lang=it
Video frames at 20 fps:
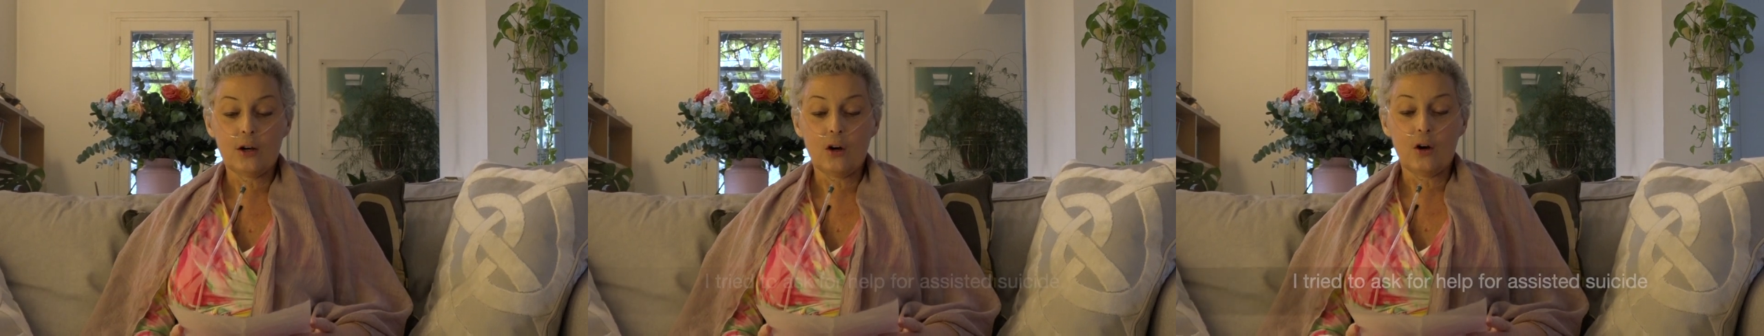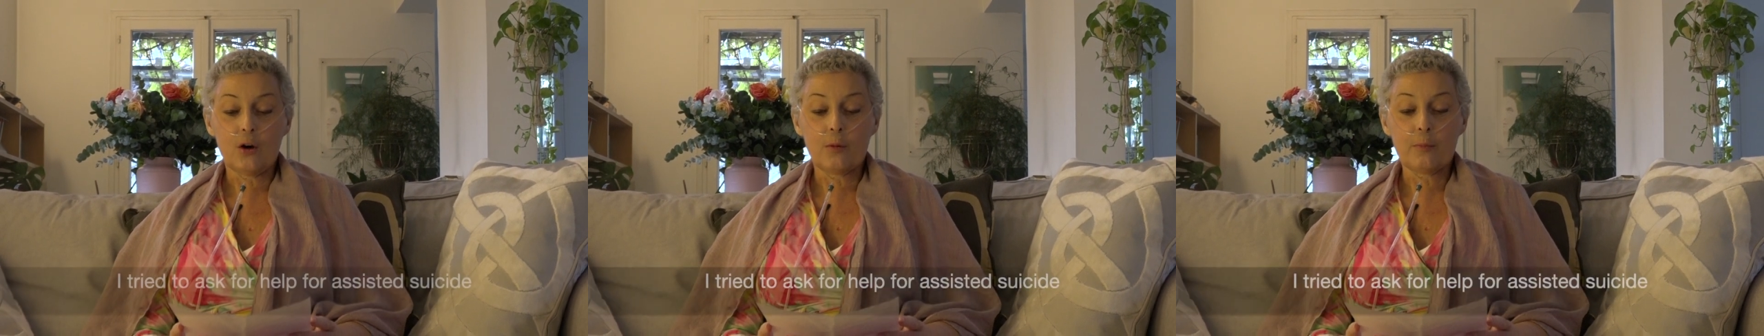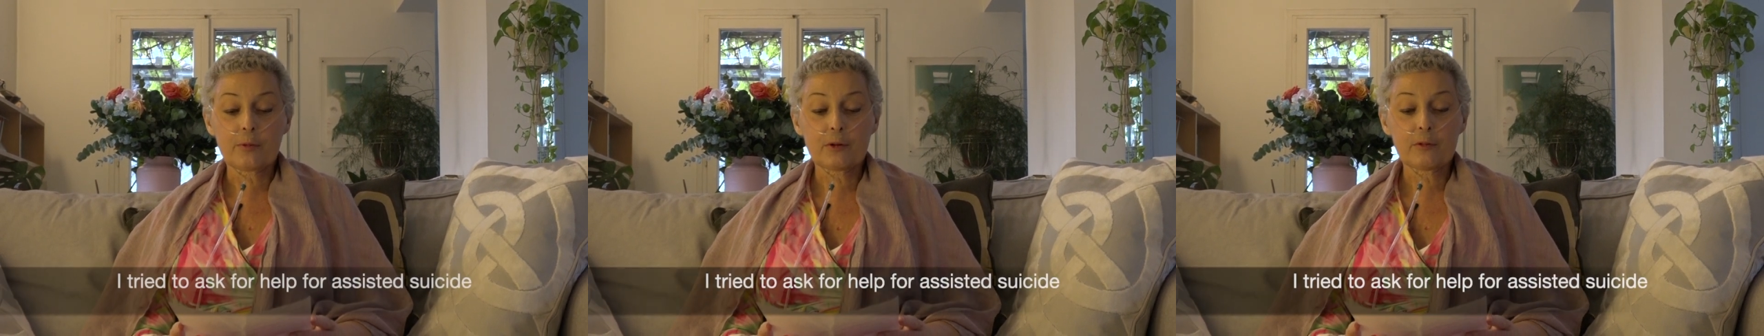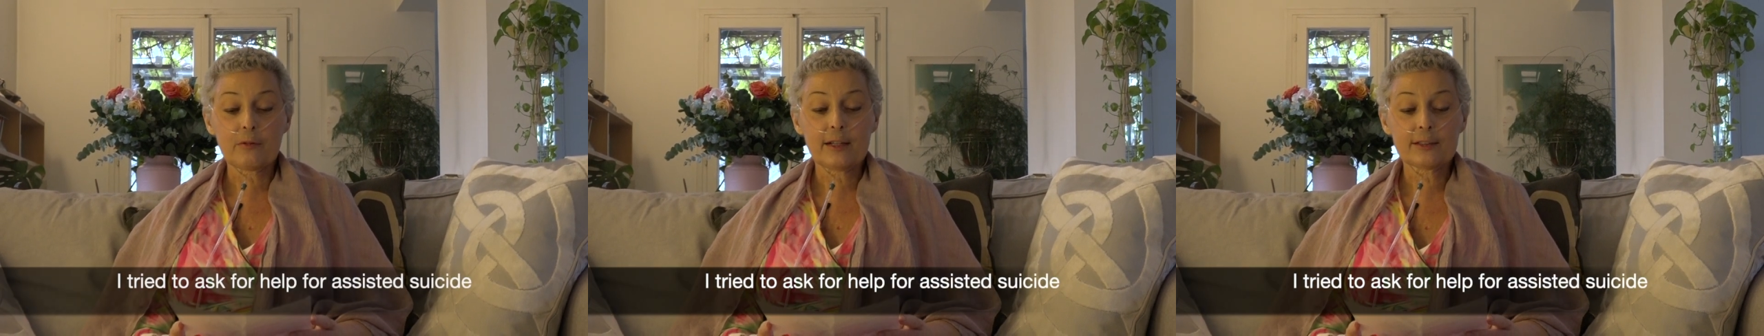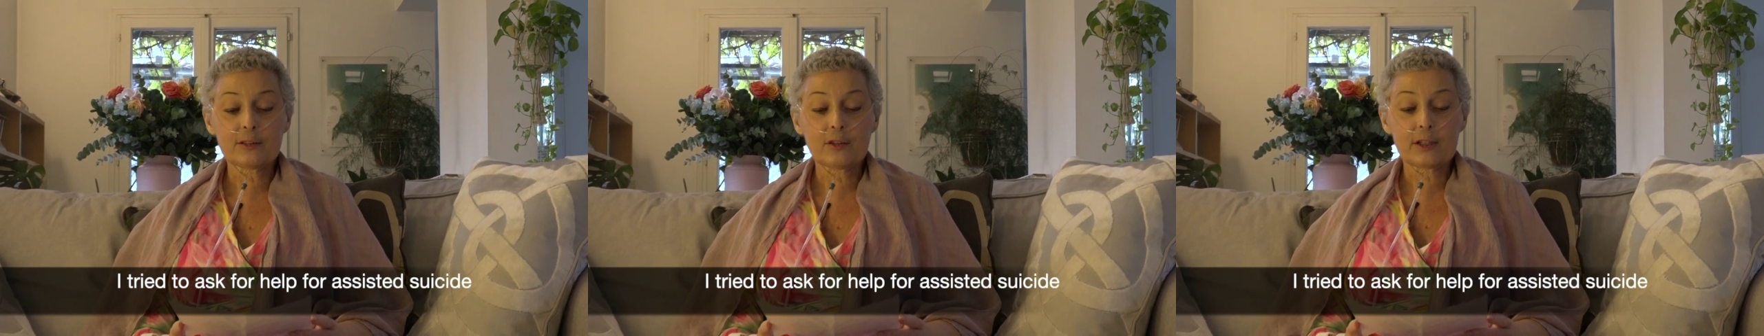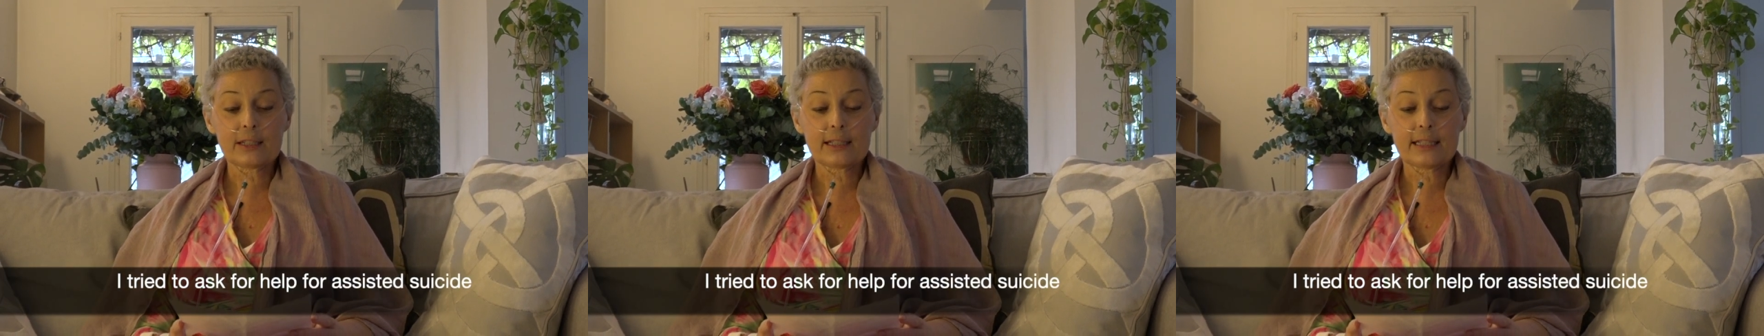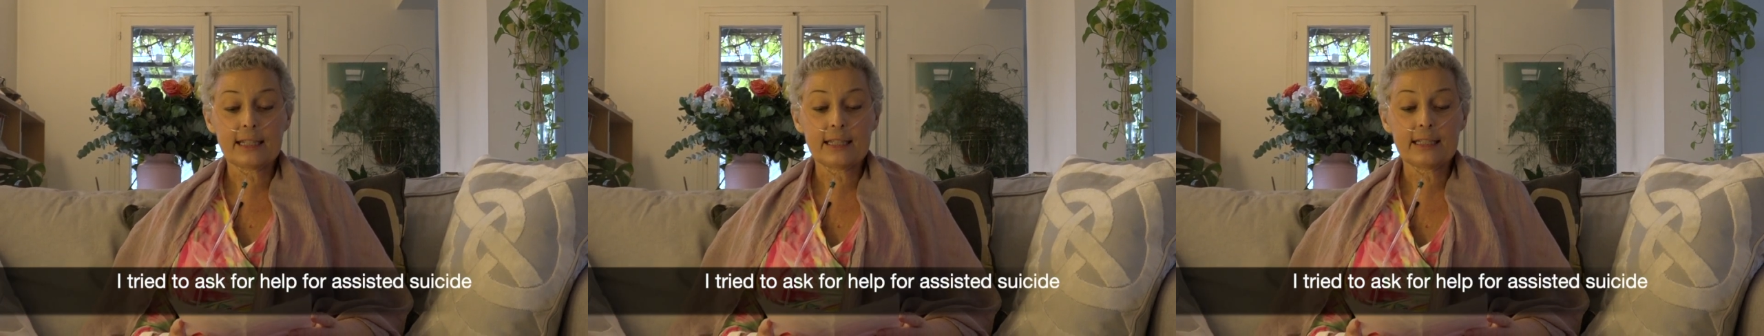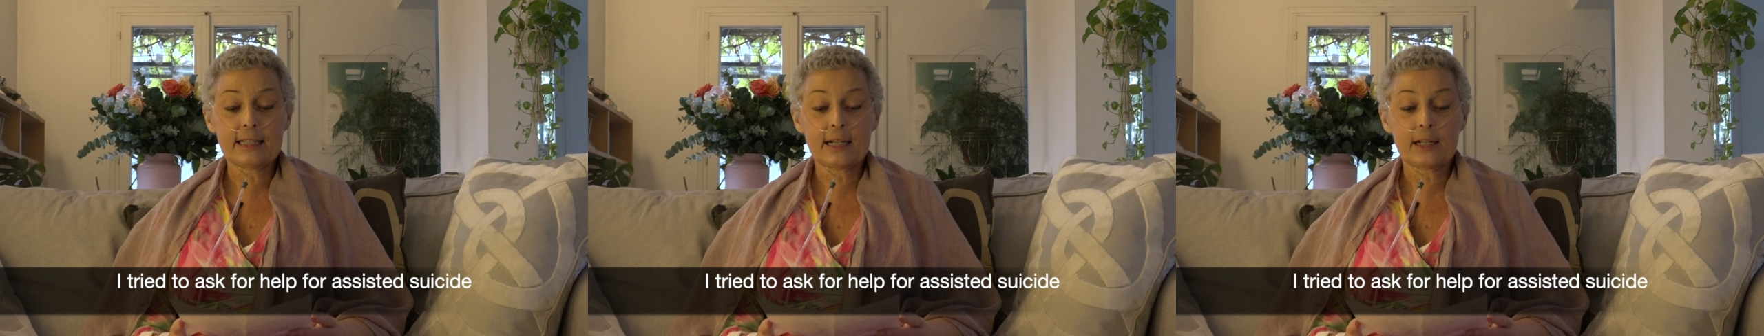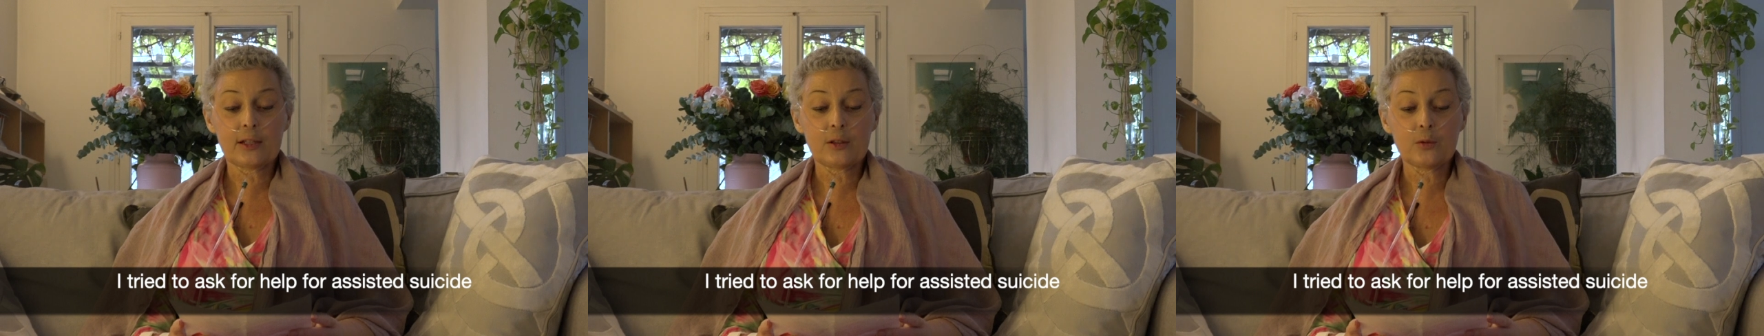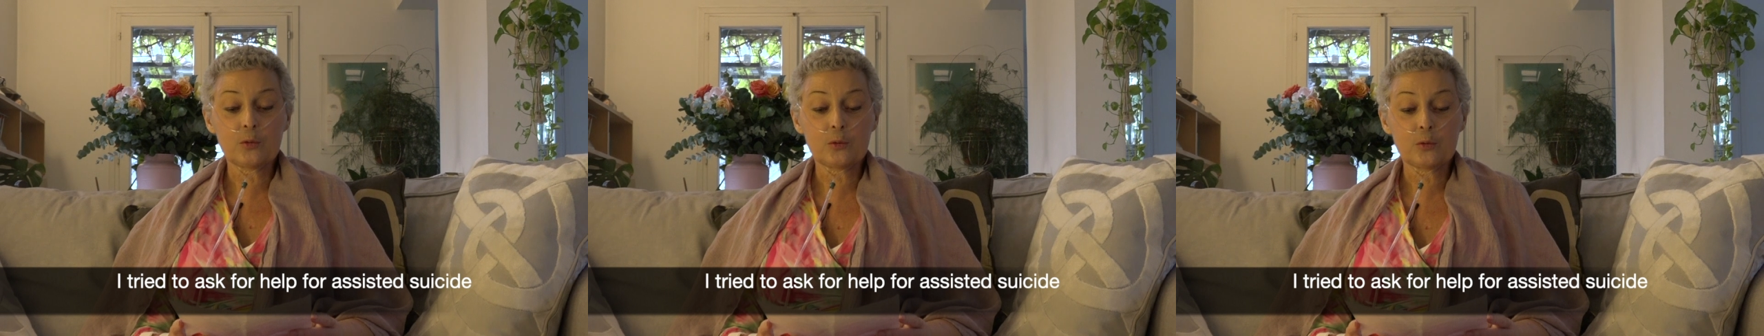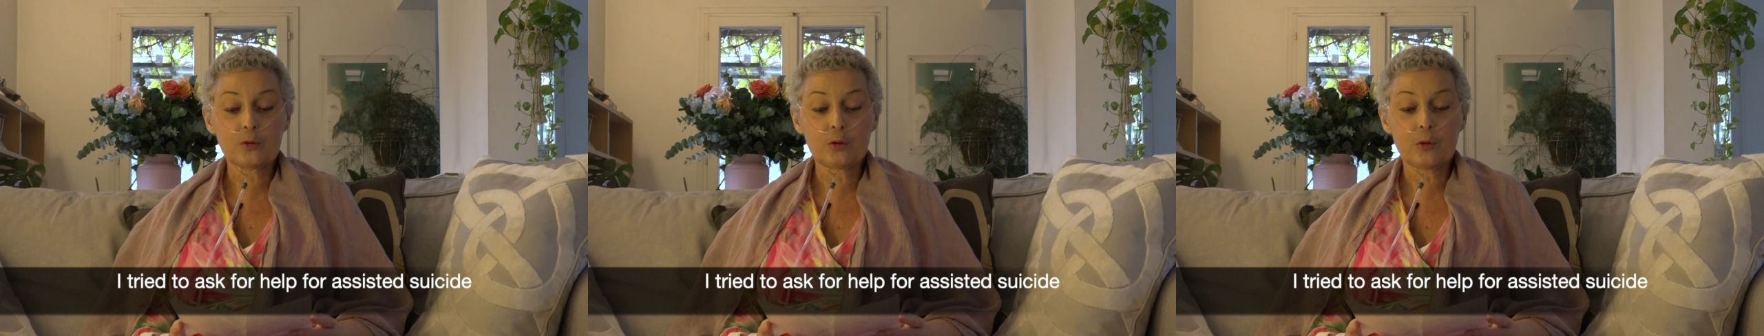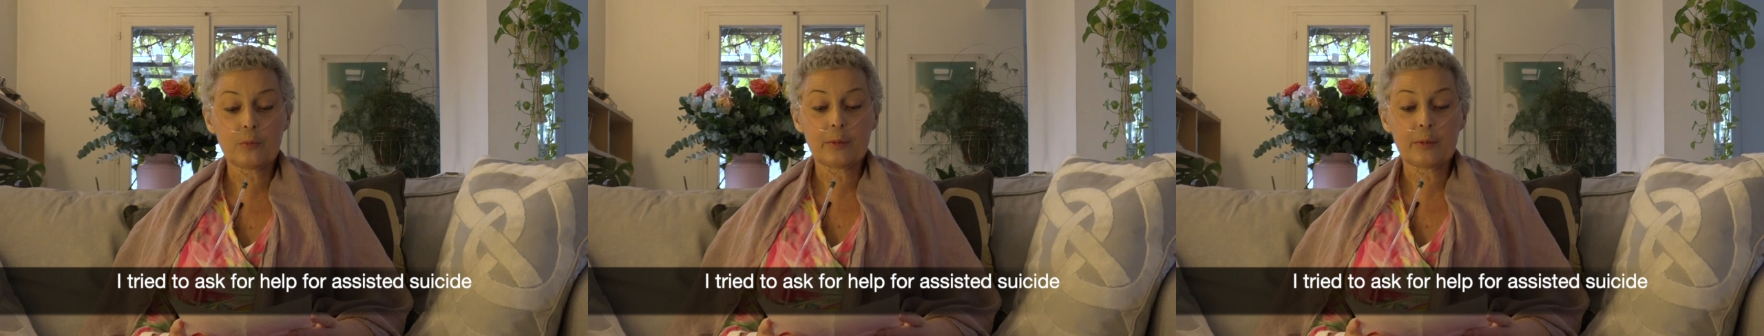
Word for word: ho provato a chiedere aiuto